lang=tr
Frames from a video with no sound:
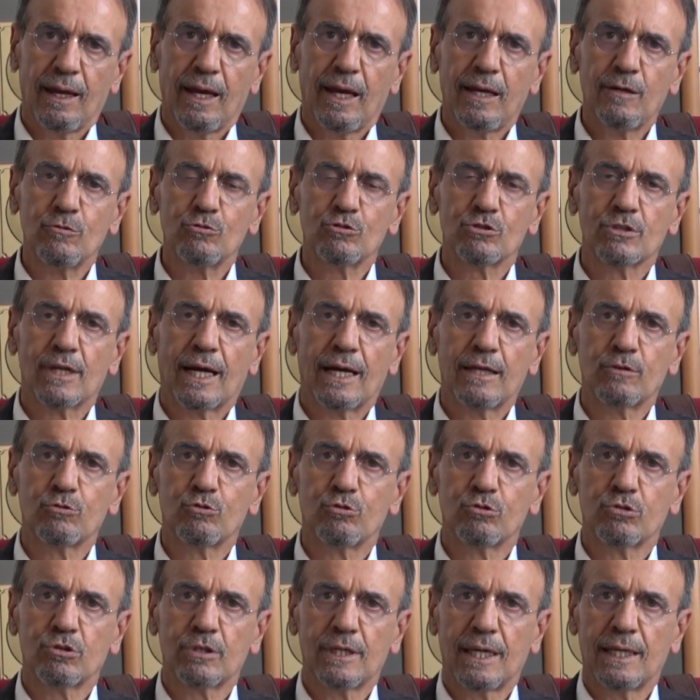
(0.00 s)
Henüz daha
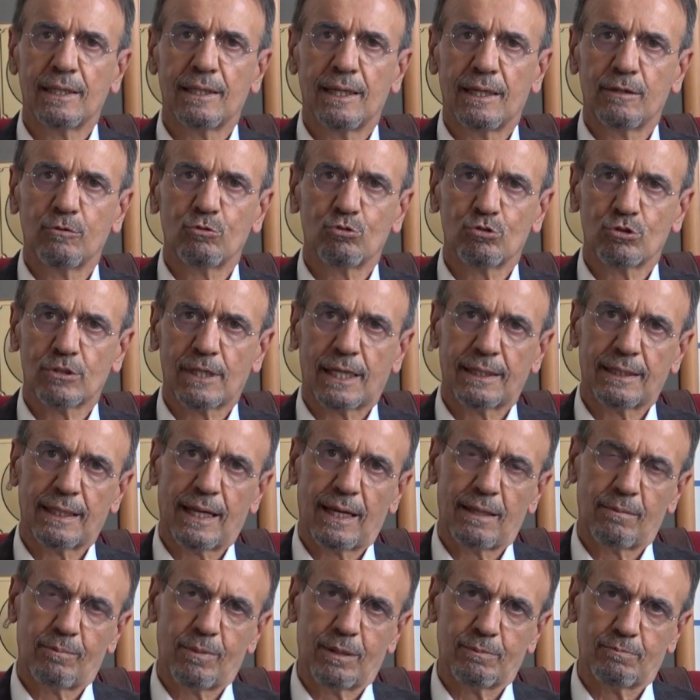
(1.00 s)
Türkiye'de ruhsat
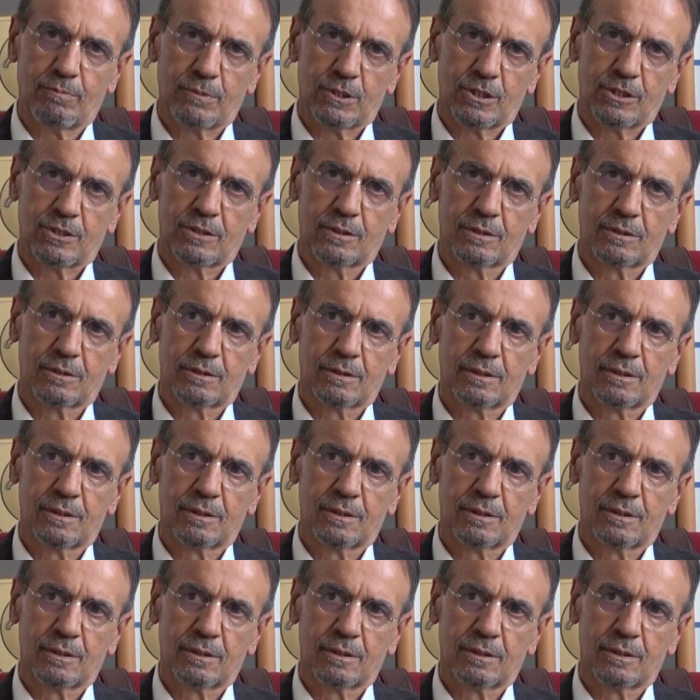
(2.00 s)
almamış.